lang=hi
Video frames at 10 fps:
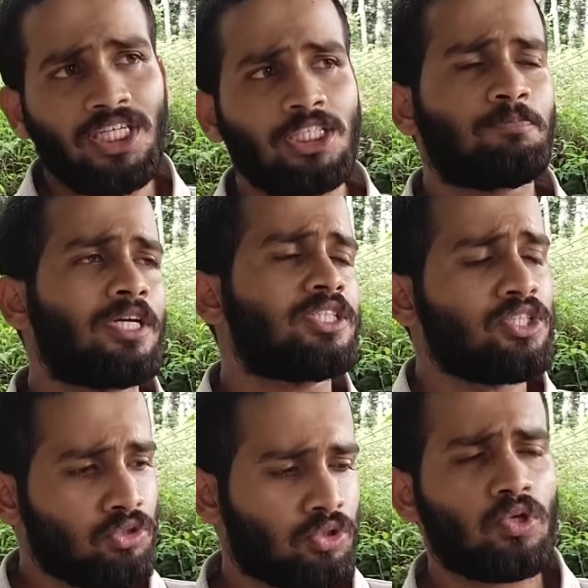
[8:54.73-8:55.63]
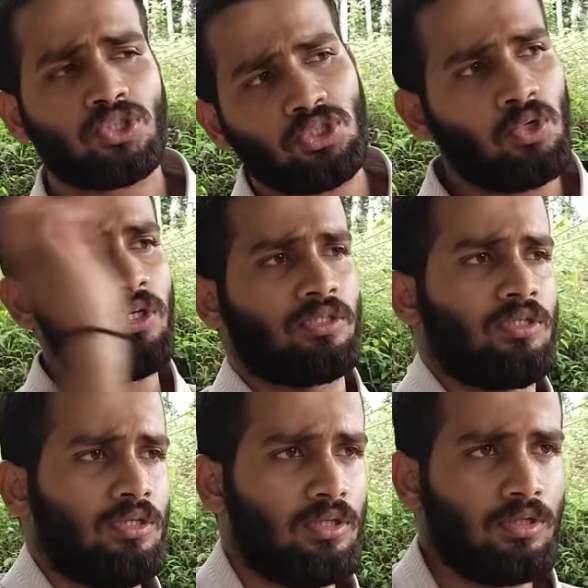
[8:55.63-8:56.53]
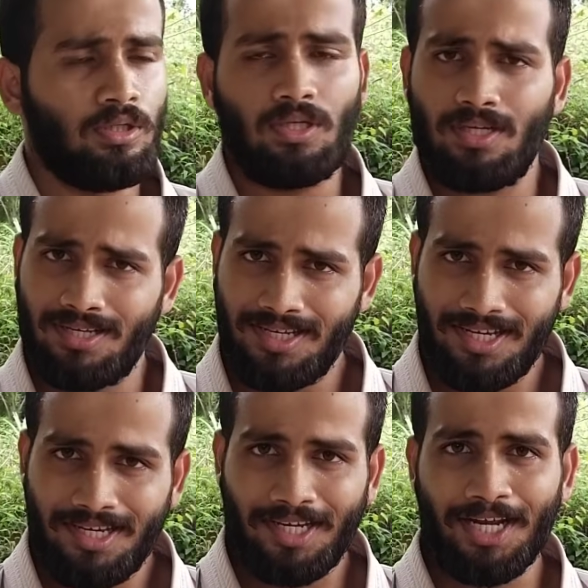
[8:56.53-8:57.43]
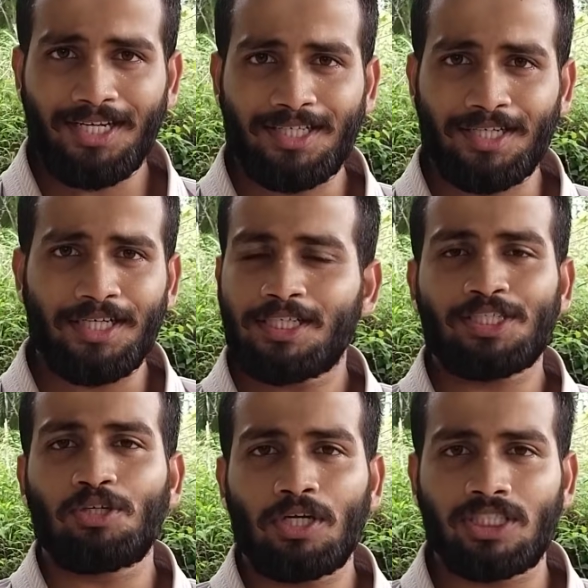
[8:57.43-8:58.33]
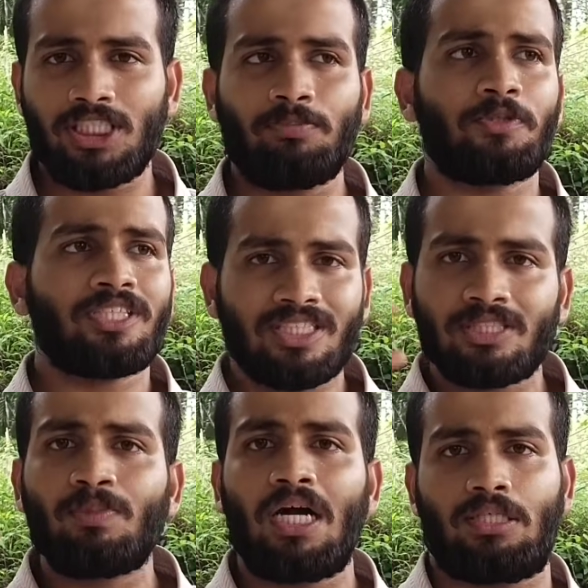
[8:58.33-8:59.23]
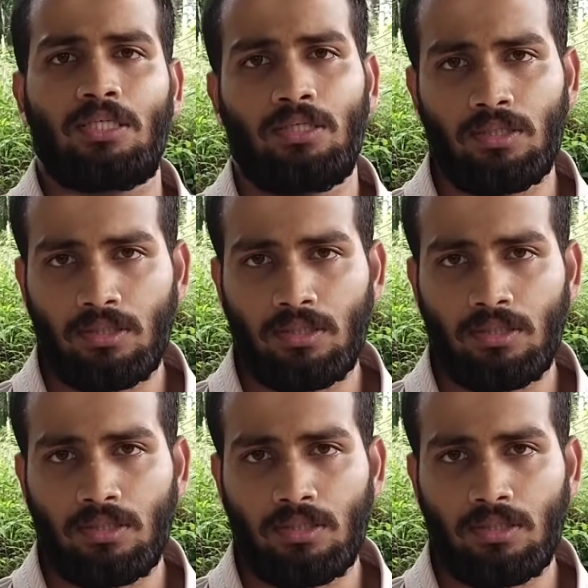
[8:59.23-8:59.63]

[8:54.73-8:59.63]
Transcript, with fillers: ही इज पंचिंग यू थ्रो स्टोन राइट इट इज नॉट चीप इट इज स्मार्ट